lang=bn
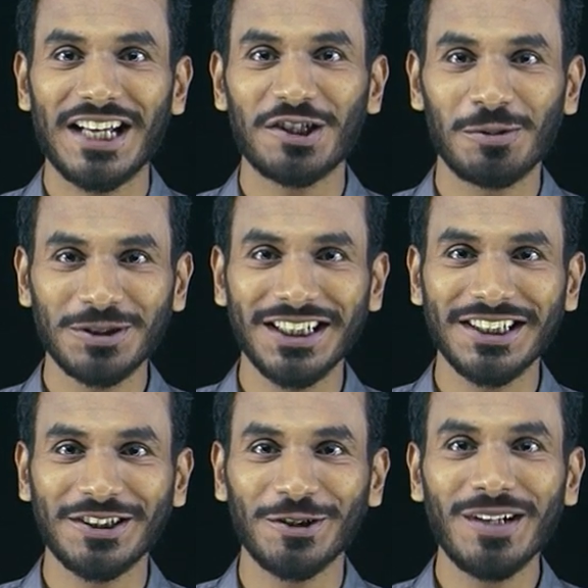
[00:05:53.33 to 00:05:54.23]
এই
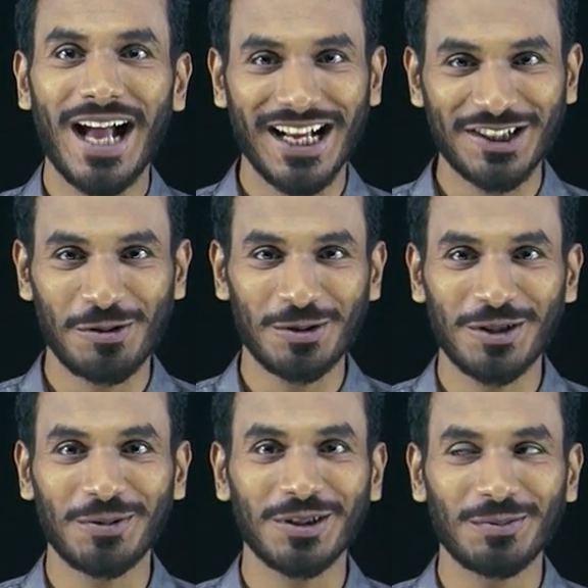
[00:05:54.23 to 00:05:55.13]
সমস্যাটিতেও আগের
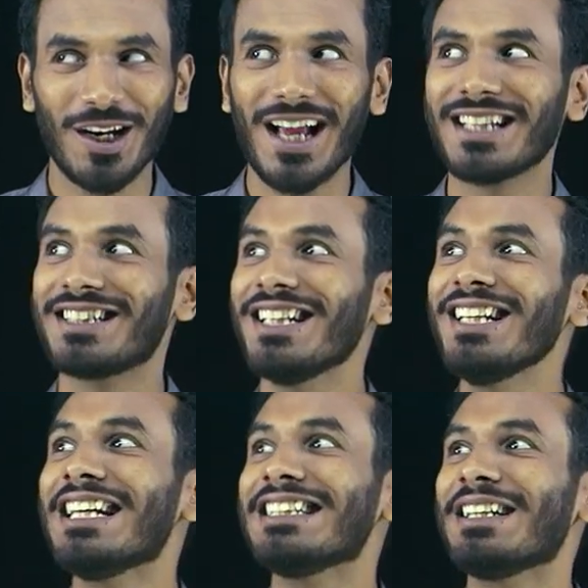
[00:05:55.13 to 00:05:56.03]
সমস্যার মতো বলা আছে
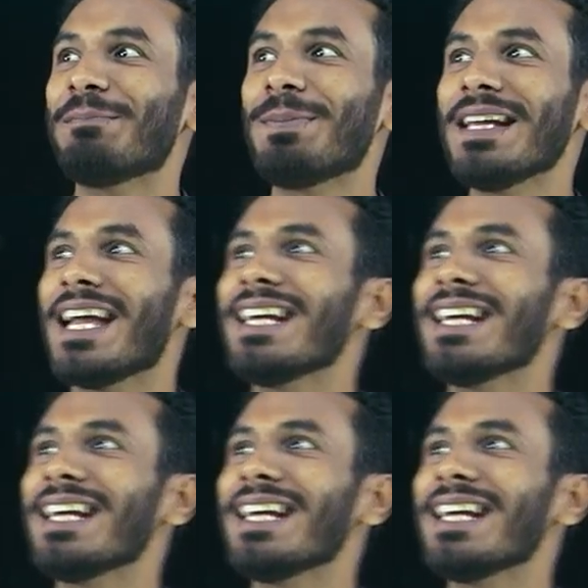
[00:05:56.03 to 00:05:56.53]
যে পি